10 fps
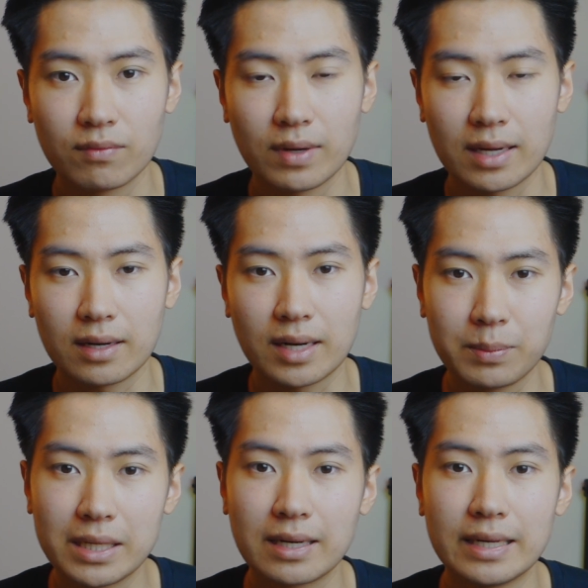Và đặc
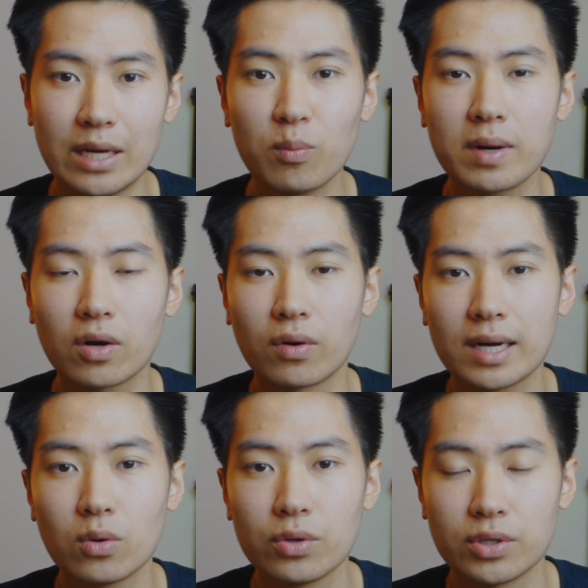biệt là nếu mà có
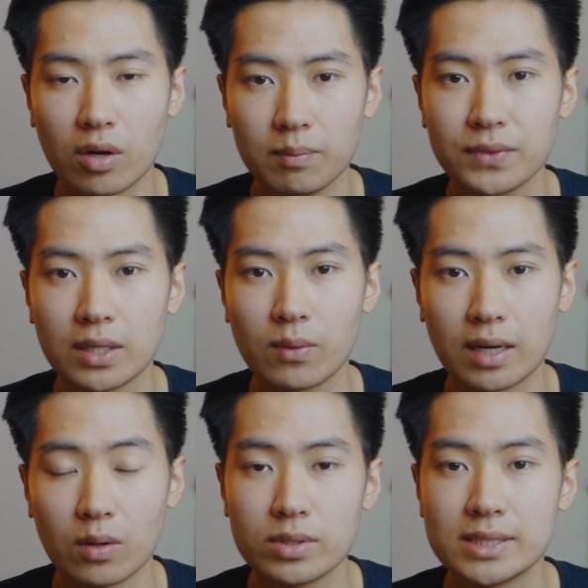các hội nhóm hoặc
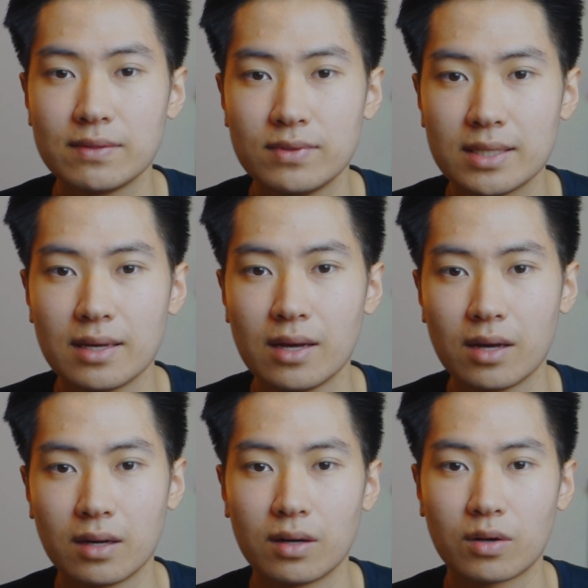là hội sinh viên
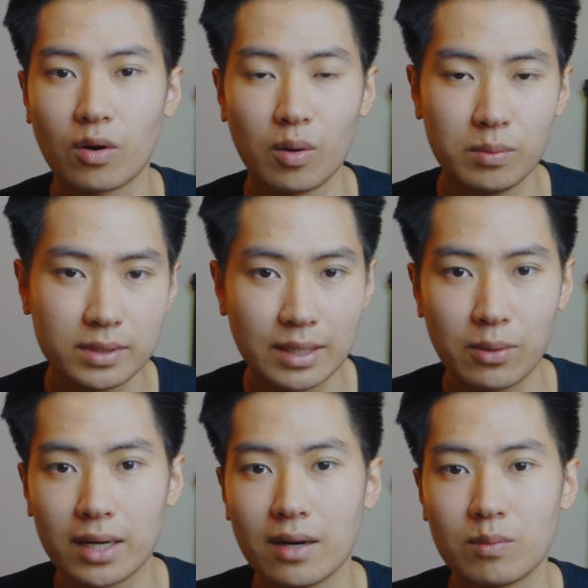có những cái
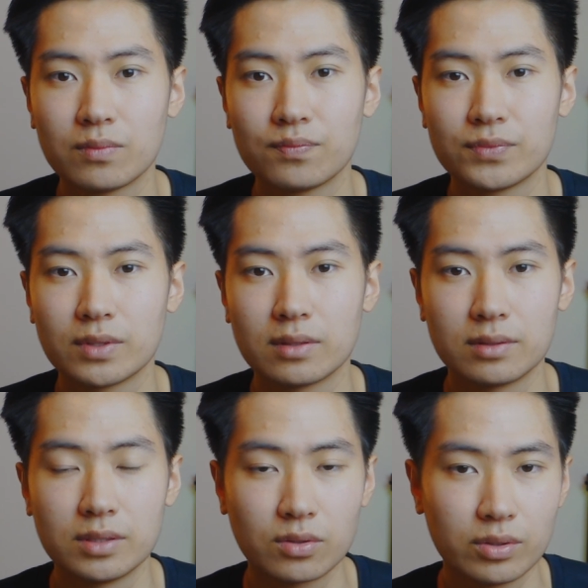hoạt động,
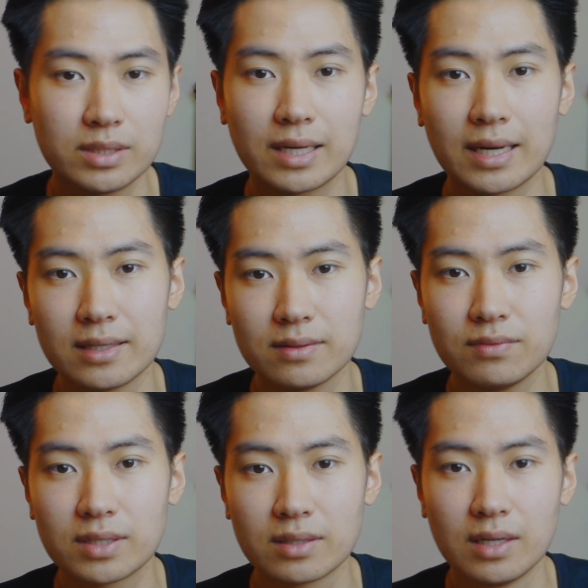có những cái
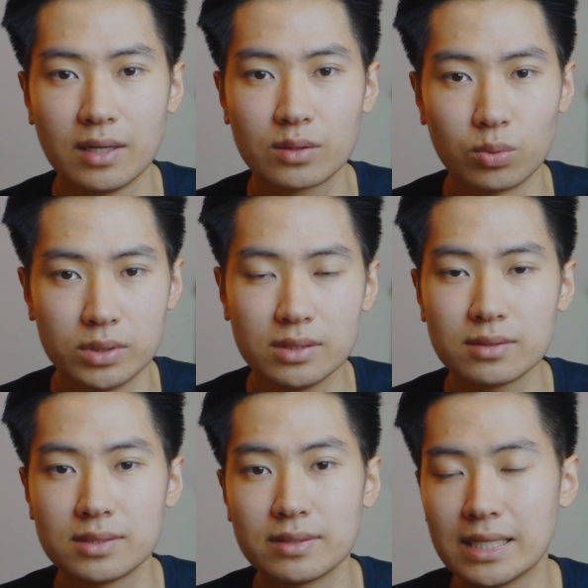việc tổ chức
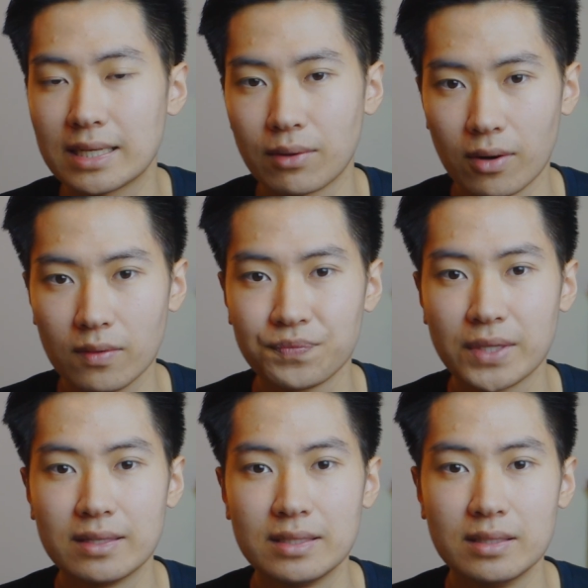sự kiện nào đó,
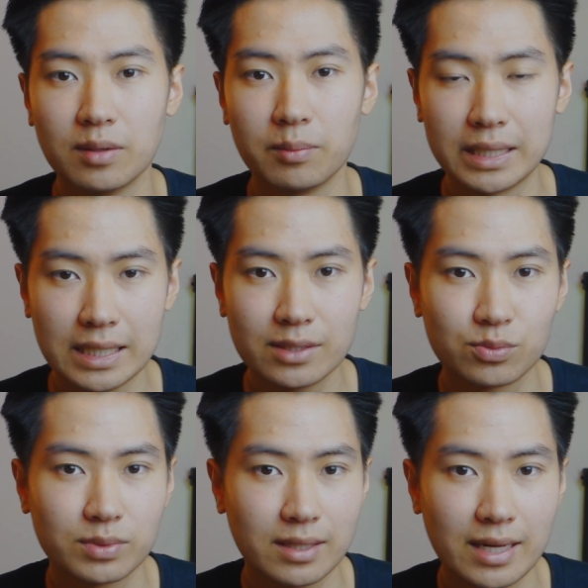thì mình nghĩ là
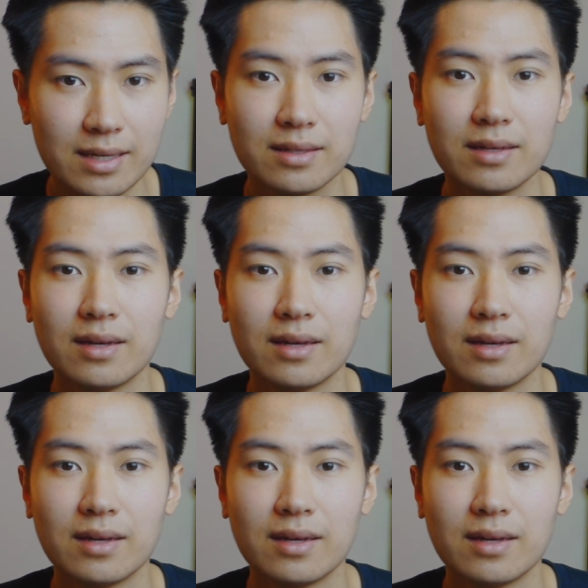chúng ta nên